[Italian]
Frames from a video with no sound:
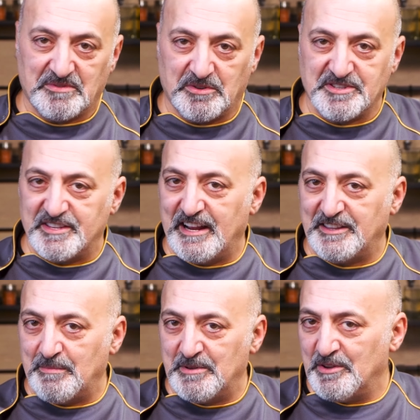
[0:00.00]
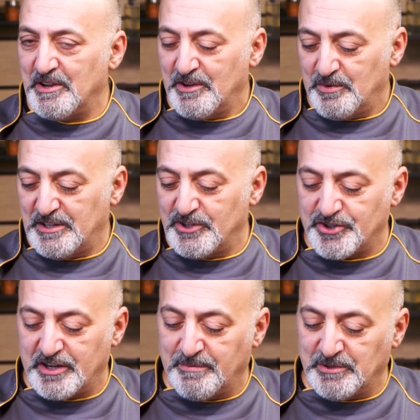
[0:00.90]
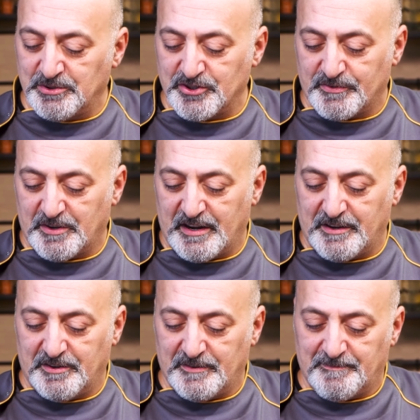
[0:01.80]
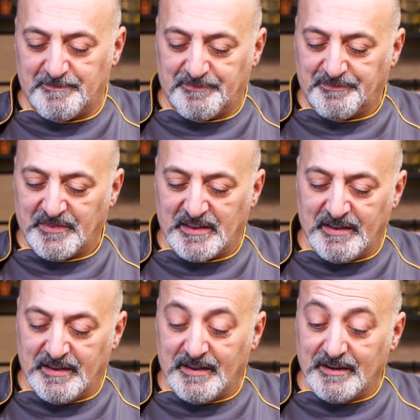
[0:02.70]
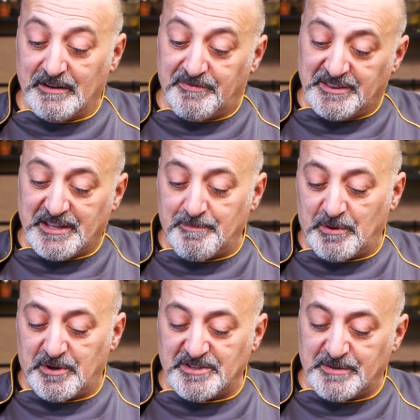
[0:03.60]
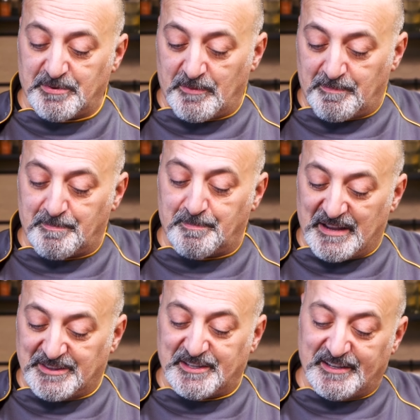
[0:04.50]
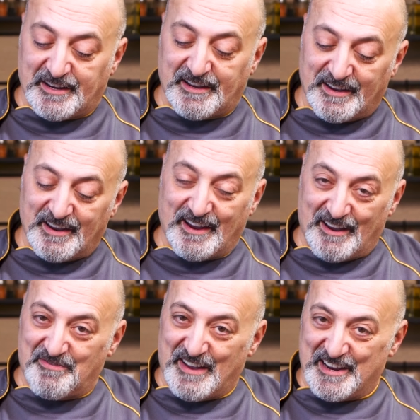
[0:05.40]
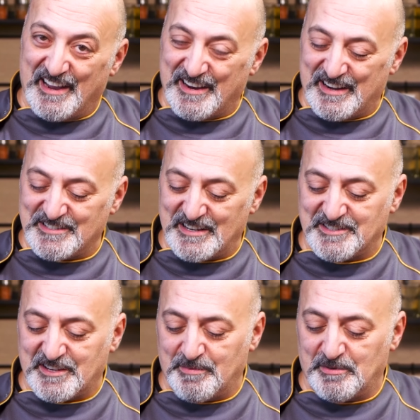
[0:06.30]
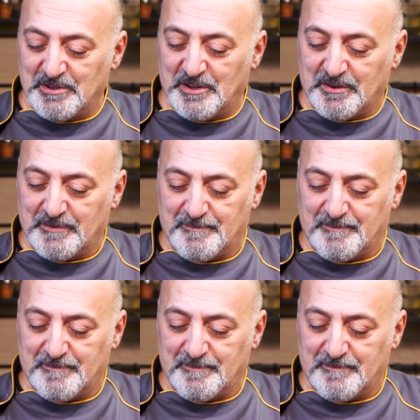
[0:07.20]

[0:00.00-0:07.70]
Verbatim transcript: Considerate almeno una decina di minuti ci vorranno. Nel frattempo però si può partire a fare anche la salsa di pomodoro.